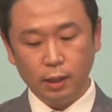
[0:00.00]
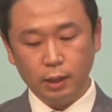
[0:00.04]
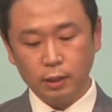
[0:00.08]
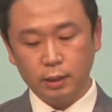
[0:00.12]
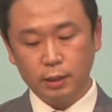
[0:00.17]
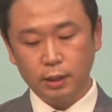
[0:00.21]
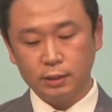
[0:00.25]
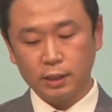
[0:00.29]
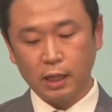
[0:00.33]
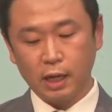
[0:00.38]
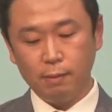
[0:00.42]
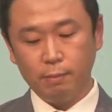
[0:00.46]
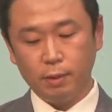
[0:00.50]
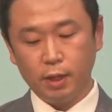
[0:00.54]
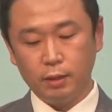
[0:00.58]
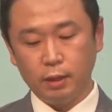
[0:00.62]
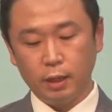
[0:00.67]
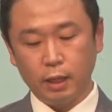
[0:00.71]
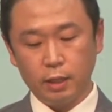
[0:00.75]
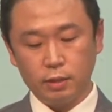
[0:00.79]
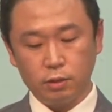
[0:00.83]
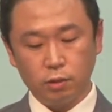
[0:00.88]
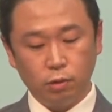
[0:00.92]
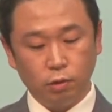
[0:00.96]
그 삶에
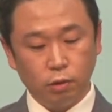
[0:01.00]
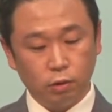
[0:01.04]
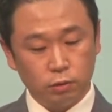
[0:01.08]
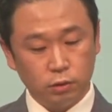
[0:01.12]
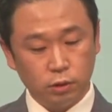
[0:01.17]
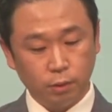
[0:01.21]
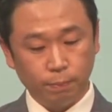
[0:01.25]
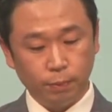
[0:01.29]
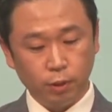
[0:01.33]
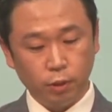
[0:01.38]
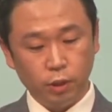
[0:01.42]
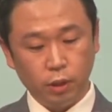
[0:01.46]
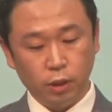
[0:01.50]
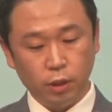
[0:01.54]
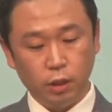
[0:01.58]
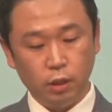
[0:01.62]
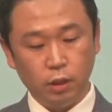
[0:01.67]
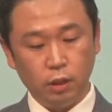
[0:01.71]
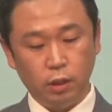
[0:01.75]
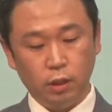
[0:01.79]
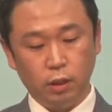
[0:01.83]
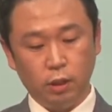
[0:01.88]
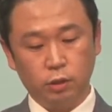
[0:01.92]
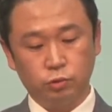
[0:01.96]
대해서
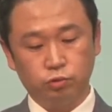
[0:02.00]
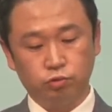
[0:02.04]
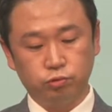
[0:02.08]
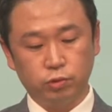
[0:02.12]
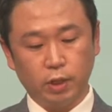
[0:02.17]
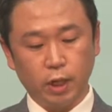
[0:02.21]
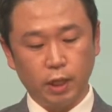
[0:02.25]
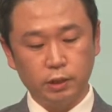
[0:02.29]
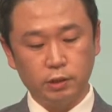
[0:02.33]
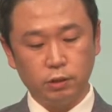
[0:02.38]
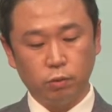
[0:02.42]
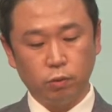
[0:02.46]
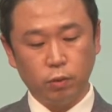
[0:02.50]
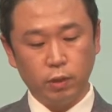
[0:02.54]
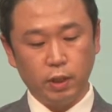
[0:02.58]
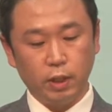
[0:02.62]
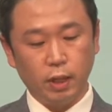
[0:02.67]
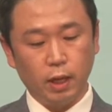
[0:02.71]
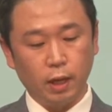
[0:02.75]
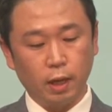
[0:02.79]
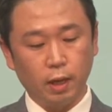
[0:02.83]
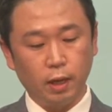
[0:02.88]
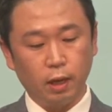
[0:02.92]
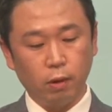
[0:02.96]
특별히 두 가지로
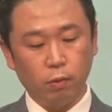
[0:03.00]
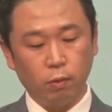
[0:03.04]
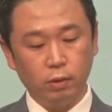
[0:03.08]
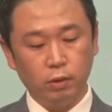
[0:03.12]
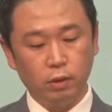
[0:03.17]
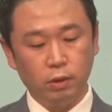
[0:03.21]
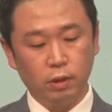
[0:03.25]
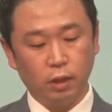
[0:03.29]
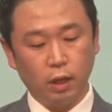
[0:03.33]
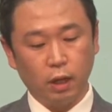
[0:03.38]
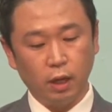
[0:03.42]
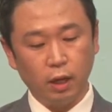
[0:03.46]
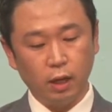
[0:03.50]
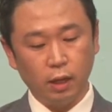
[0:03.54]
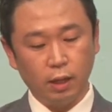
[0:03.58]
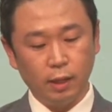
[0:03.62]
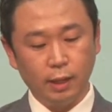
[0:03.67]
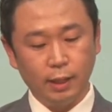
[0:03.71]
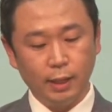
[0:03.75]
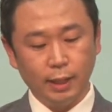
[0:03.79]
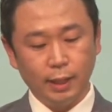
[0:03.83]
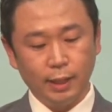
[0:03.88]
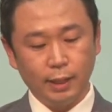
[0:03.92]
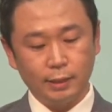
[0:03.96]
이야기를 하고
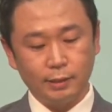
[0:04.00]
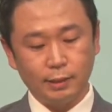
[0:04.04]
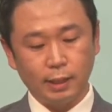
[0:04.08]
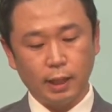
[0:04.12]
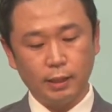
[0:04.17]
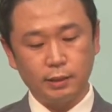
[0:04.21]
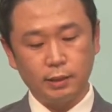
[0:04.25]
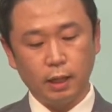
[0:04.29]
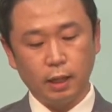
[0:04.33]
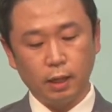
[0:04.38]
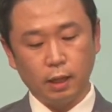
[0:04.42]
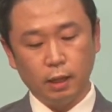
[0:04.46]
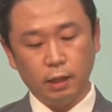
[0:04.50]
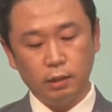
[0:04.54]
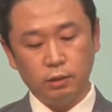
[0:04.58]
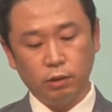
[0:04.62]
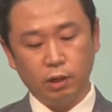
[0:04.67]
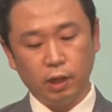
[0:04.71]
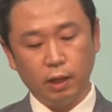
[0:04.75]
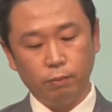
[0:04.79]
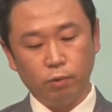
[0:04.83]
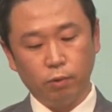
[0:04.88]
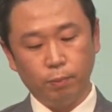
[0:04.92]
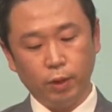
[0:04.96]
있는데 4장
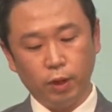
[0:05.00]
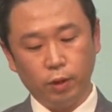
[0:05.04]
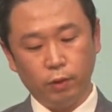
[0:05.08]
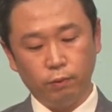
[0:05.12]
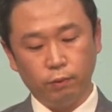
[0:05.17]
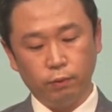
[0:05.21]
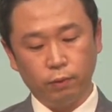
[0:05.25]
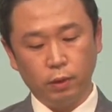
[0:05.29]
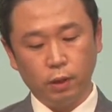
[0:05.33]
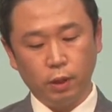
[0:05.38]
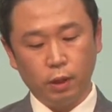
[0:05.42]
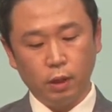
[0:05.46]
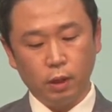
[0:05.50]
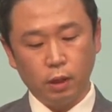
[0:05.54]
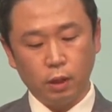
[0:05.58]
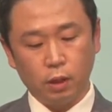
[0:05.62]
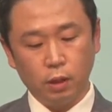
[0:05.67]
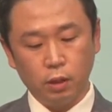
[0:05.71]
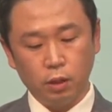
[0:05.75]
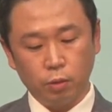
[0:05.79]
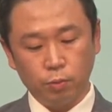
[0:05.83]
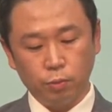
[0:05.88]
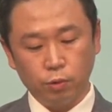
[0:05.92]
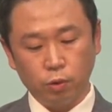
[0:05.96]
1절에 보면
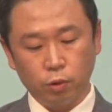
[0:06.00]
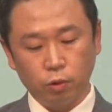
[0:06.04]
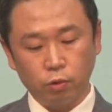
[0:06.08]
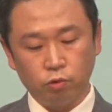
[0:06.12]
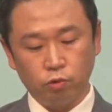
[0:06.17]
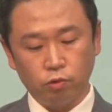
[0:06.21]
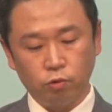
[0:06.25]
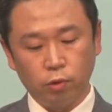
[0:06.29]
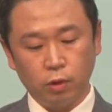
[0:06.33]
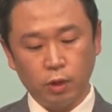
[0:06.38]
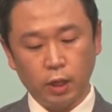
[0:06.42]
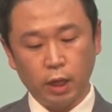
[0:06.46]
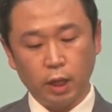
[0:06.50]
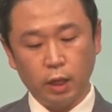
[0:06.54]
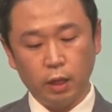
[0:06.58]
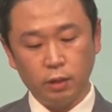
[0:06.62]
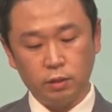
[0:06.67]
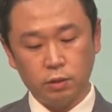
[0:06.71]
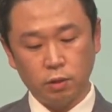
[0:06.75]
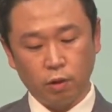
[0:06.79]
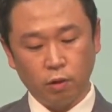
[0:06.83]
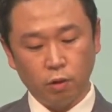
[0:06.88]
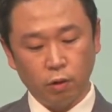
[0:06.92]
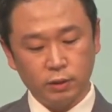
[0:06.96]
그러므로 구
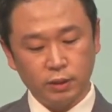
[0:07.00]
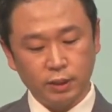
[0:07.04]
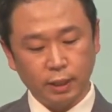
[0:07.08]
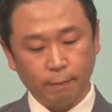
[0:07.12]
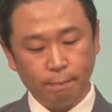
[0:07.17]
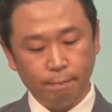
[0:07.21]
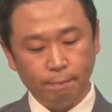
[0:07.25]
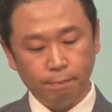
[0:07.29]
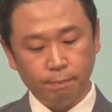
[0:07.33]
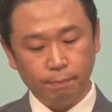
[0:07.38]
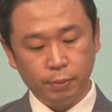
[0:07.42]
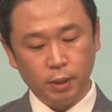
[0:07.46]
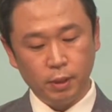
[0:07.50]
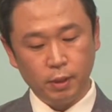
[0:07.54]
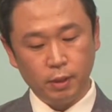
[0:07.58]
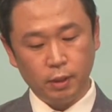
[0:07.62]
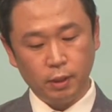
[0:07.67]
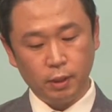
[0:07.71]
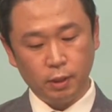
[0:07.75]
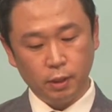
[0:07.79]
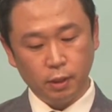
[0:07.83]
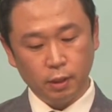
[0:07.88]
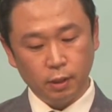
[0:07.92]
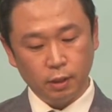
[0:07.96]
안에서
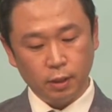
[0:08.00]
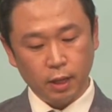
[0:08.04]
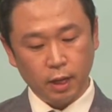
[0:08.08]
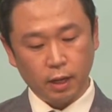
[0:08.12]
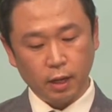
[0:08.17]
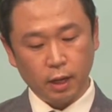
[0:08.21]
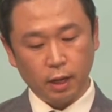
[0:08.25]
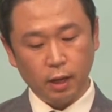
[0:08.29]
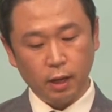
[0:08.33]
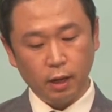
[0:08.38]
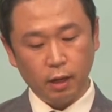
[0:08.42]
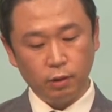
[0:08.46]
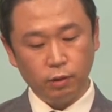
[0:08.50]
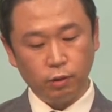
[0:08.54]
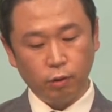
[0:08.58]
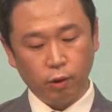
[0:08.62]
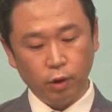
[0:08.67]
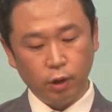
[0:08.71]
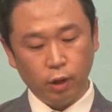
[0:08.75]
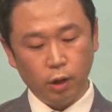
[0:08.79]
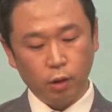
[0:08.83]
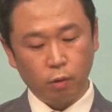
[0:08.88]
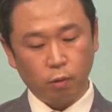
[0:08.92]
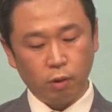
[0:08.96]
잡힌 내가
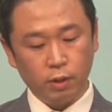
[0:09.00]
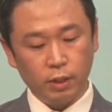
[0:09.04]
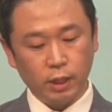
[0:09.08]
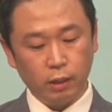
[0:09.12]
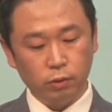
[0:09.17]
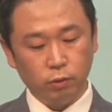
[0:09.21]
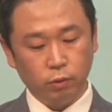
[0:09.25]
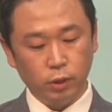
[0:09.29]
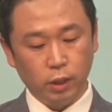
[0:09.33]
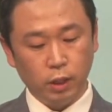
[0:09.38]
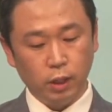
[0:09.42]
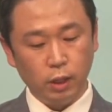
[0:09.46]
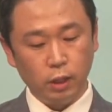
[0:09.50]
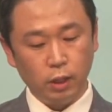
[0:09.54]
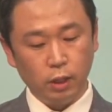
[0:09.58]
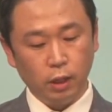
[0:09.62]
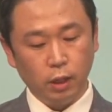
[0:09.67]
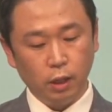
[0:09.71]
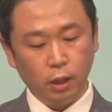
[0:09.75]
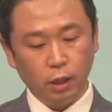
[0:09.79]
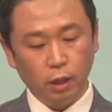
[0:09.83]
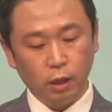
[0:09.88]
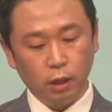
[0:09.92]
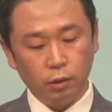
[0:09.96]
너희를 권하노니
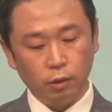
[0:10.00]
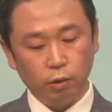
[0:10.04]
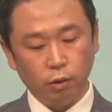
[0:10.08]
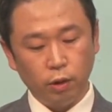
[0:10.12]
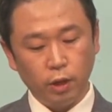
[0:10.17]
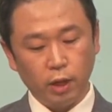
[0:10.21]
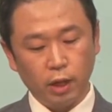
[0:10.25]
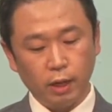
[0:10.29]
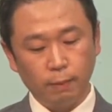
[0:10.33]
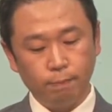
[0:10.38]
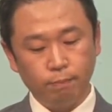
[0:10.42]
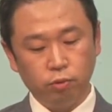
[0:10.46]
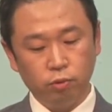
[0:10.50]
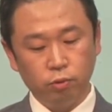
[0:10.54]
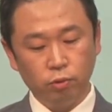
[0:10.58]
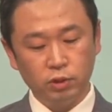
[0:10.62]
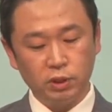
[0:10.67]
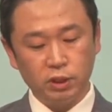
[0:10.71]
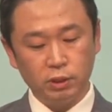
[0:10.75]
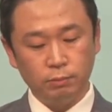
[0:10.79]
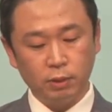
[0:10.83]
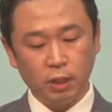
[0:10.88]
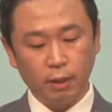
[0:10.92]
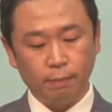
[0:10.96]
너희가
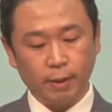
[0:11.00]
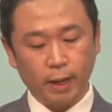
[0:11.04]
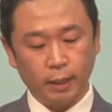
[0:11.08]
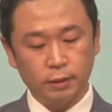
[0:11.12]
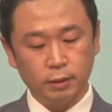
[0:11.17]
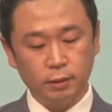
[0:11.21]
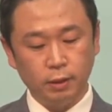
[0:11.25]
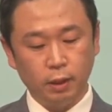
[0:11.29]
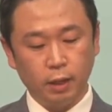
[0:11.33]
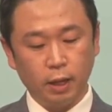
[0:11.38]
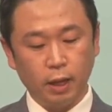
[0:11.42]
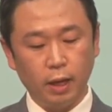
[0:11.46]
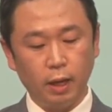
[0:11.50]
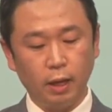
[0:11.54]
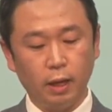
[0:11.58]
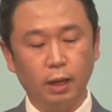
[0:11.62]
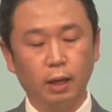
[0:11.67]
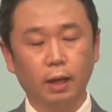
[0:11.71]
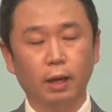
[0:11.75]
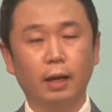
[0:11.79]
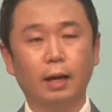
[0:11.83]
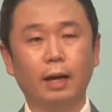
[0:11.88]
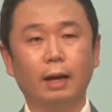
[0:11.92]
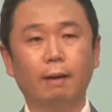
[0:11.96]
부르심을 받은 일에
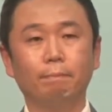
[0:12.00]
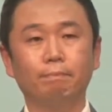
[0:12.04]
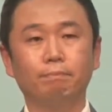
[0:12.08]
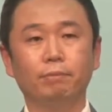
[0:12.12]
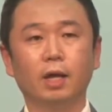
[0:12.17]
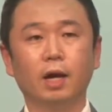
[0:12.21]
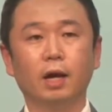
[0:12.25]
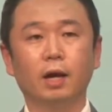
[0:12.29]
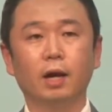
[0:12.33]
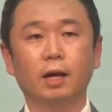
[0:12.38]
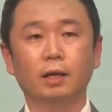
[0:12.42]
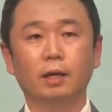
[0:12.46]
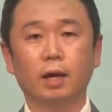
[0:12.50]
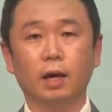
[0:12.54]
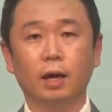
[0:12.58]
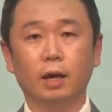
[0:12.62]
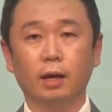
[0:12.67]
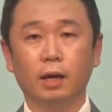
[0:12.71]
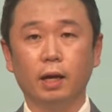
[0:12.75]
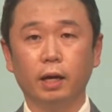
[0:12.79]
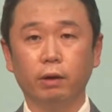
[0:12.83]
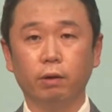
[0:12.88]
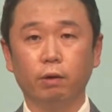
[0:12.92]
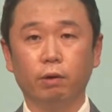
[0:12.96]
합당하게
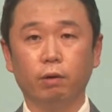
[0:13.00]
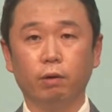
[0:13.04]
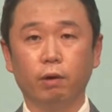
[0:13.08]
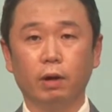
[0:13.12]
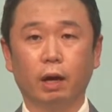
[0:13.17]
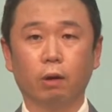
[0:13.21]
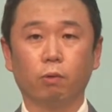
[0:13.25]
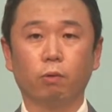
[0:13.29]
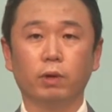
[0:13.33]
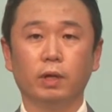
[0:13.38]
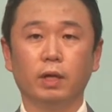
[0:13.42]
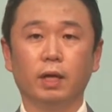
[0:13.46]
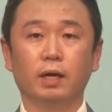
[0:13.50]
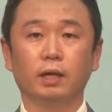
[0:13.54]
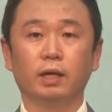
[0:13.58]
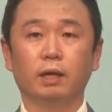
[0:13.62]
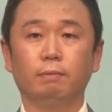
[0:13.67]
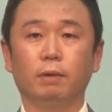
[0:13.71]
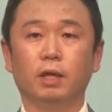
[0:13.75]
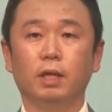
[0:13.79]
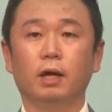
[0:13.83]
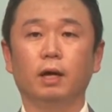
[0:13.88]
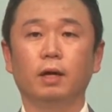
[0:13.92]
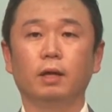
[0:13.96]
행하여 라고
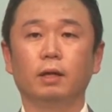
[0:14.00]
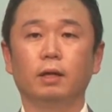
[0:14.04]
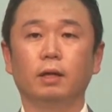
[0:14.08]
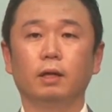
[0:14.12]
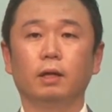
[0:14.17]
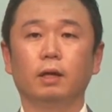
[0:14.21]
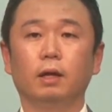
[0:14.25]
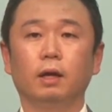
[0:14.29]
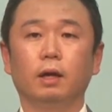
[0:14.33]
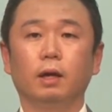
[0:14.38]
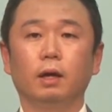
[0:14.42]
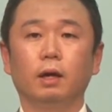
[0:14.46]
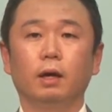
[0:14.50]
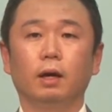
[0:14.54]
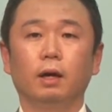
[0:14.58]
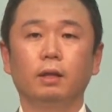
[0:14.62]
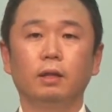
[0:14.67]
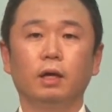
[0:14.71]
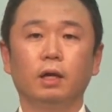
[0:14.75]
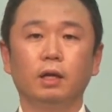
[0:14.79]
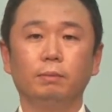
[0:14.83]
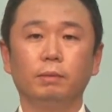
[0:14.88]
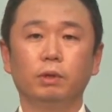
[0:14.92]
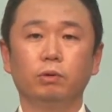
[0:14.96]
이야기합니다.
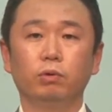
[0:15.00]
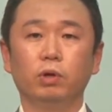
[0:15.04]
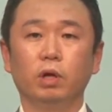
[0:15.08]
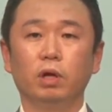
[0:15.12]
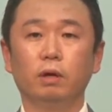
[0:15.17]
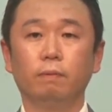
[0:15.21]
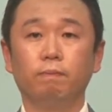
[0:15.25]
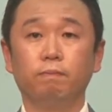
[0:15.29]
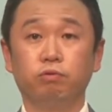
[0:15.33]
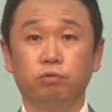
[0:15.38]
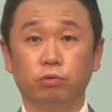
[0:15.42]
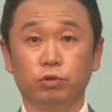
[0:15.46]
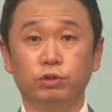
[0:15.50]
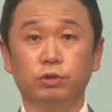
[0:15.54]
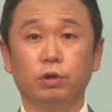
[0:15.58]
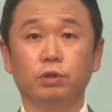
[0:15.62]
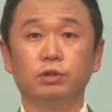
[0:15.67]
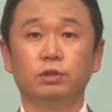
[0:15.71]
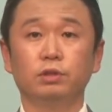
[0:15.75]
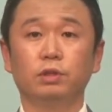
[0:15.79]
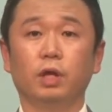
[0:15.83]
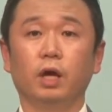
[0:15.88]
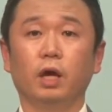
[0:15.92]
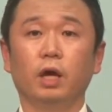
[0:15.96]
하나님이 우리를
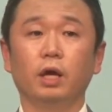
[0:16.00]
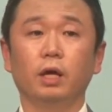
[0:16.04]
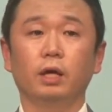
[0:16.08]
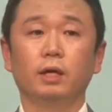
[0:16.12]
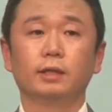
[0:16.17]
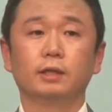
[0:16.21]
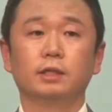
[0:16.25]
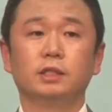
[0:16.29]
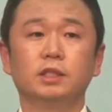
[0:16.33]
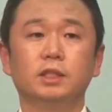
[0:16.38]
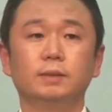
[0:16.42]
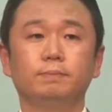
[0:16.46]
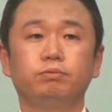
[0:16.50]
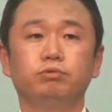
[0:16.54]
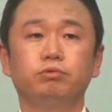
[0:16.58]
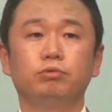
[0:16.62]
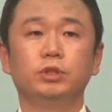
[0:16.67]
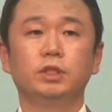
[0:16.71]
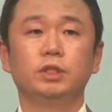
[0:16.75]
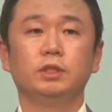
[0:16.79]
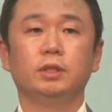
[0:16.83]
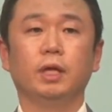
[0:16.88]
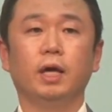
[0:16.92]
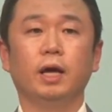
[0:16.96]
부르셨는데 그
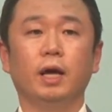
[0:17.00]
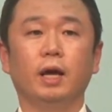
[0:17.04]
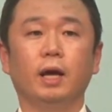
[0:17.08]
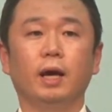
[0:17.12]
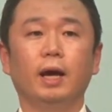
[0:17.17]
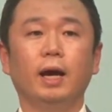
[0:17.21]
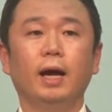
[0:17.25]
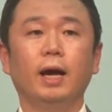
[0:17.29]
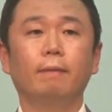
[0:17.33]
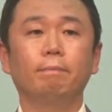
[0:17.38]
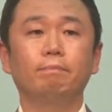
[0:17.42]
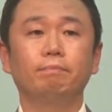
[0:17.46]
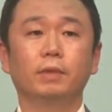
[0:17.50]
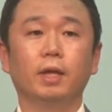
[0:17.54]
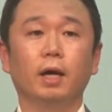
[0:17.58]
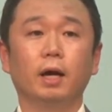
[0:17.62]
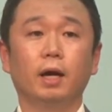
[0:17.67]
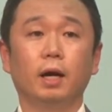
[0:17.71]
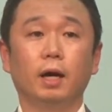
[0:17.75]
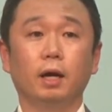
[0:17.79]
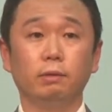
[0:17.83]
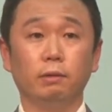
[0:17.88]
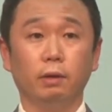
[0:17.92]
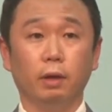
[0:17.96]
부르심에
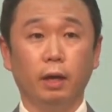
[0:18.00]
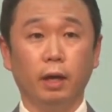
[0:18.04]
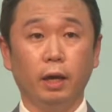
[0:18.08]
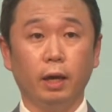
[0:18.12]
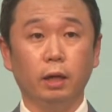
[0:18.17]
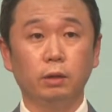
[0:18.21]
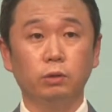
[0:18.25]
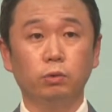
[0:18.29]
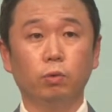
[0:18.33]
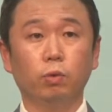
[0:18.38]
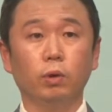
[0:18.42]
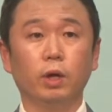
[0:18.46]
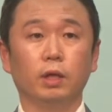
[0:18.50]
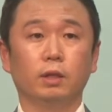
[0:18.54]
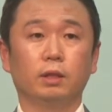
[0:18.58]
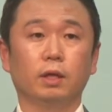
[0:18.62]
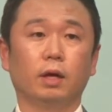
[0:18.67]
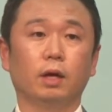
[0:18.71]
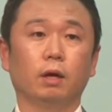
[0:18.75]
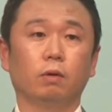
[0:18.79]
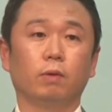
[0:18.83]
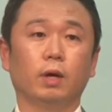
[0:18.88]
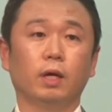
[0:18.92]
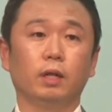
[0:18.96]
합당한 행동이
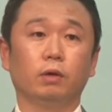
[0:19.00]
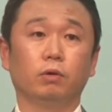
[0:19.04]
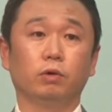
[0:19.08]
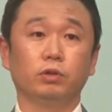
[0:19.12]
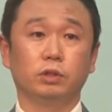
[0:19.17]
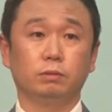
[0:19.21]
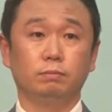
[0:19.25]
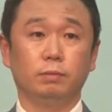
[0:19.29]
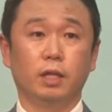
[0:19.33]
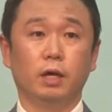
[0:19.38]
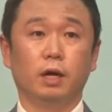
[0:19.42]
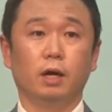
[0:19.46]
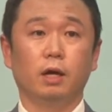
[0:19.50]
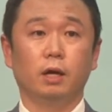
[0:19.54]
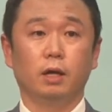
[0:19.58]
있다라고 하는 것입니다.